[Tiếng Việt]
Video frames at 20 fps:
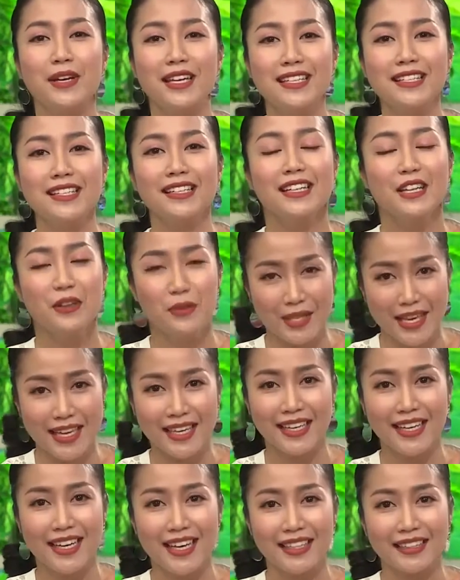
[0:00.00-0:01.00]
ý những điều
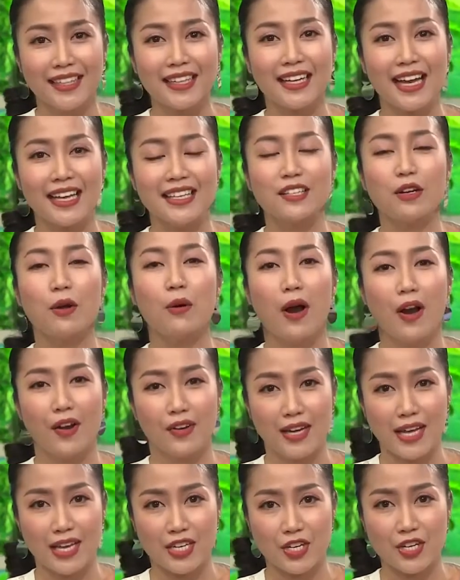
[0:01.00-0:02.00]
gì? Tất cả những câu
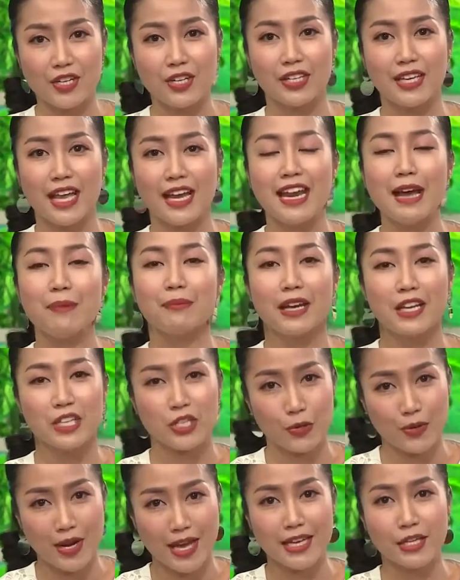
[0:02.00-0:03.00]
hỏi này sẽ được giải đáp ngay
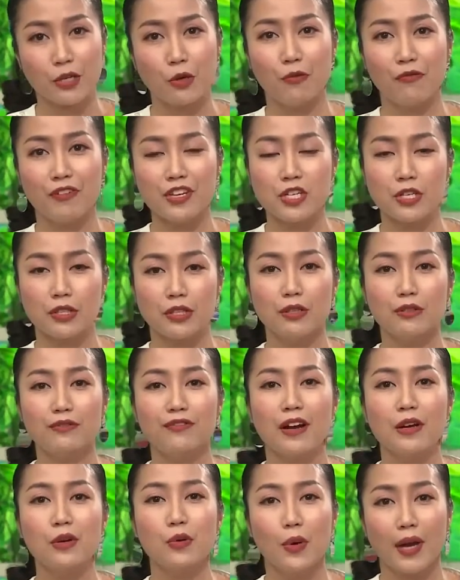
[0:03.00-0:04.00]
sau đây cùng với sự tư
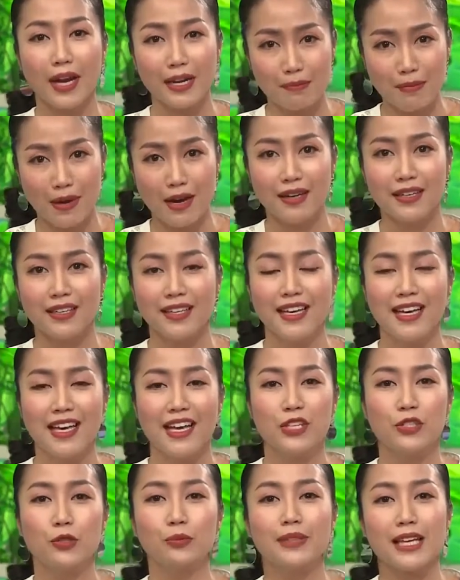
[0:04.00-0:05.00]
vấn của khách mời.
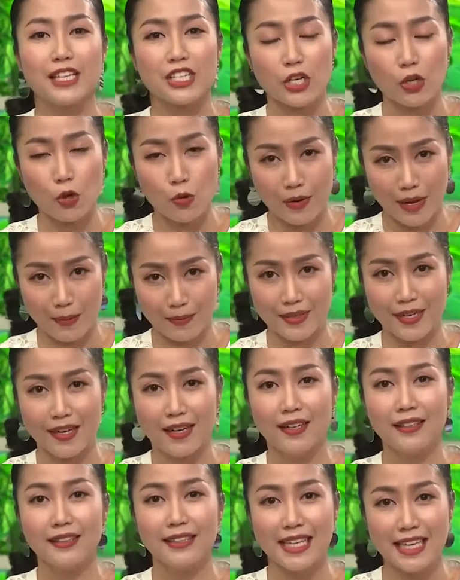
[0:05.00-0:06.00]
Chúng ta sẽ cùng gặp
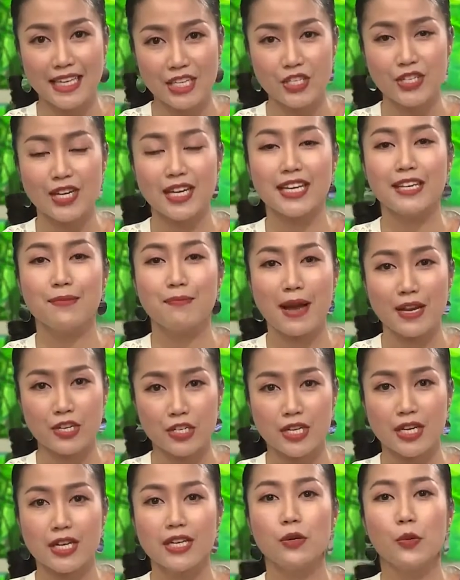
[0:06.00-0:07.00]
gỡ tiến sĩ, bác
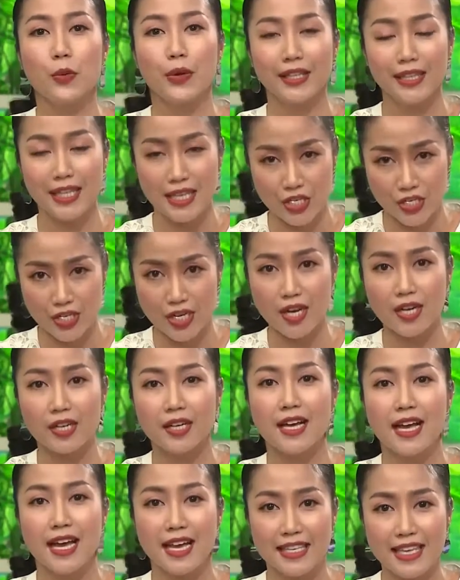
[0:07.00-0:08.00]
sĩ sĩ Nguyễn Thị Sơn,
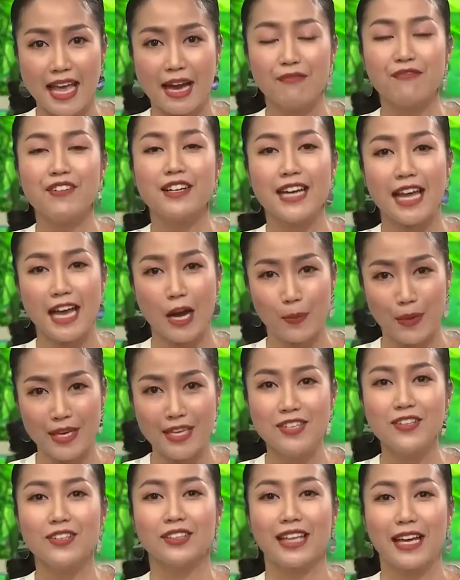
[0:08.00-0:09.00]
giảng viên Đại học Y
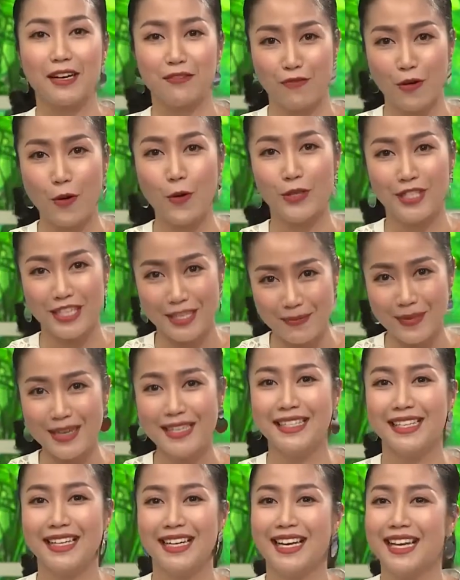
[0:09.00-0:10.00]
Dược Thành phố Hồ Chí
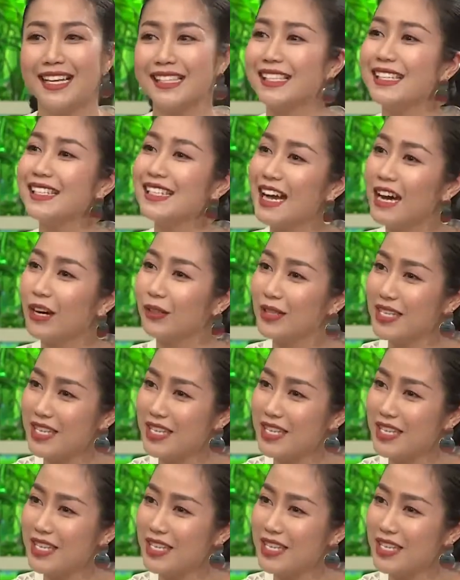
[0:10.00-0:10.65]
Minh. Xin chào